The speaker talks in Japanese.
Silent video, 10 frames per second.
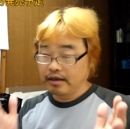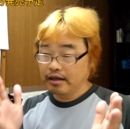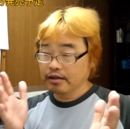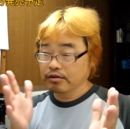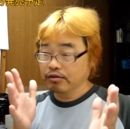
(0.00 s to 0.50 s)

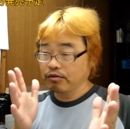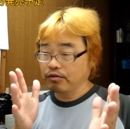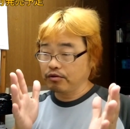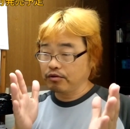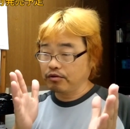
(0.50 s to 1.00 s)
えー、っ
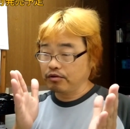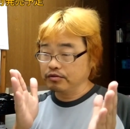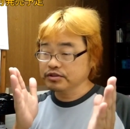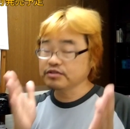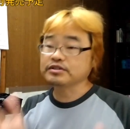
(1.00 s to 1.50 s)

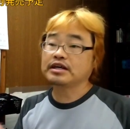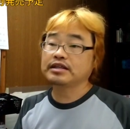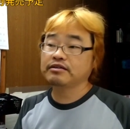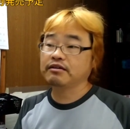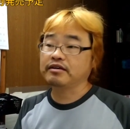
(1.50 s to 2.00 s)
と、うちの
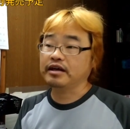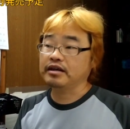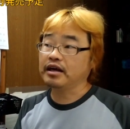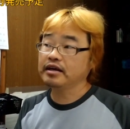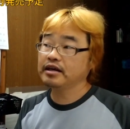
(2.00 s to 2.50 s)
チャンネルでは
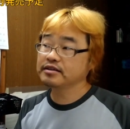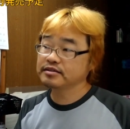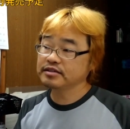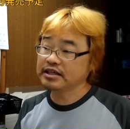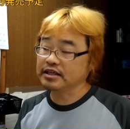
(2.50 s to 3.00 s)
ね、来
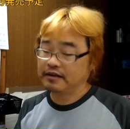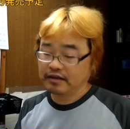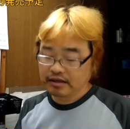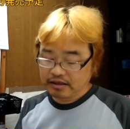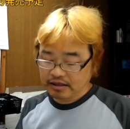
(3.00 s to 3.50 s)
月に、
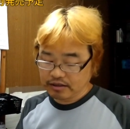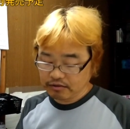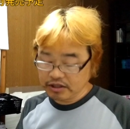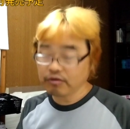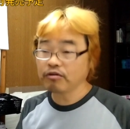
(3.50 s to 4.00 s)
えー、っ
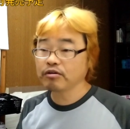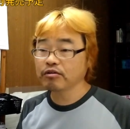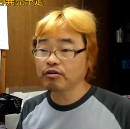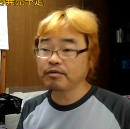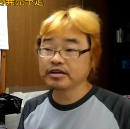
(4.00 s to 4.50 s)
と、日
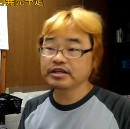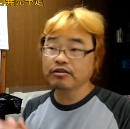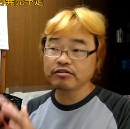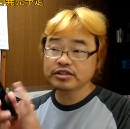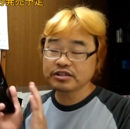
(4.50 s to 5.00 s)
本語、
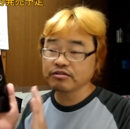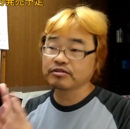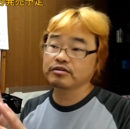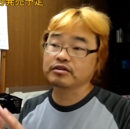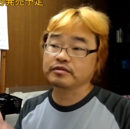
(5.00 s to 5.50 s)
日本仕
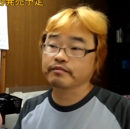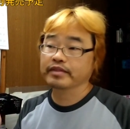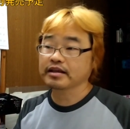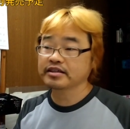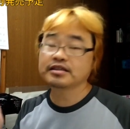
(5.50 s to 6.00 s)
様の
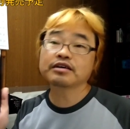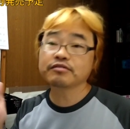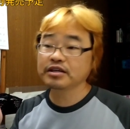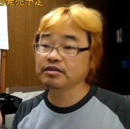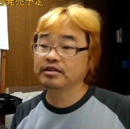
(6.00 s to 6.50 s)
試
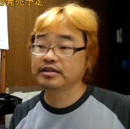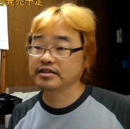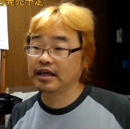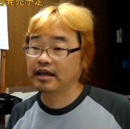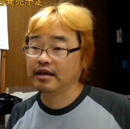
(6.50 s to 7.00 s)
作品をで
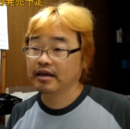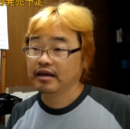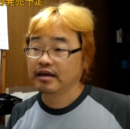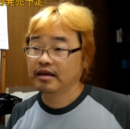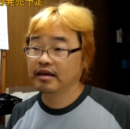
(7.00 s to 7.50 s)
すね、
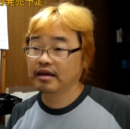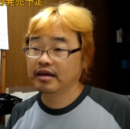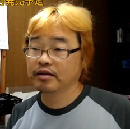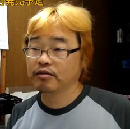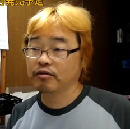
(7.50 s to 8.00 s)

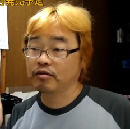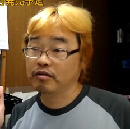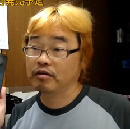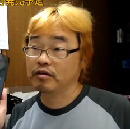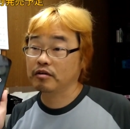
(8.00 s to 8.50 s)
えー、っ
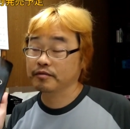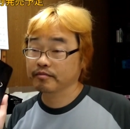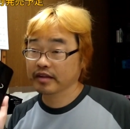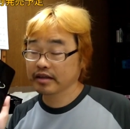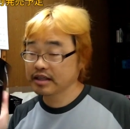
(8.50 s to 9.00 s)
と、
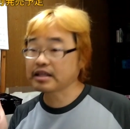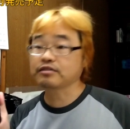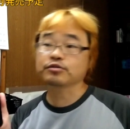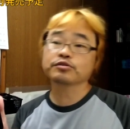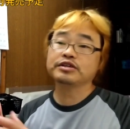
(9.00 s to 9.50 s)
いた
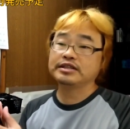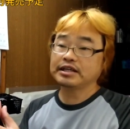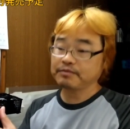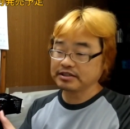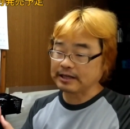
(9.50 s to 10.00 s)
だくことに
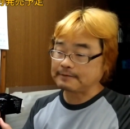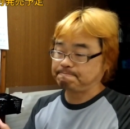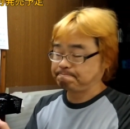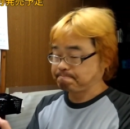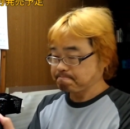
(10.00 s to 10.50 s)
なりました。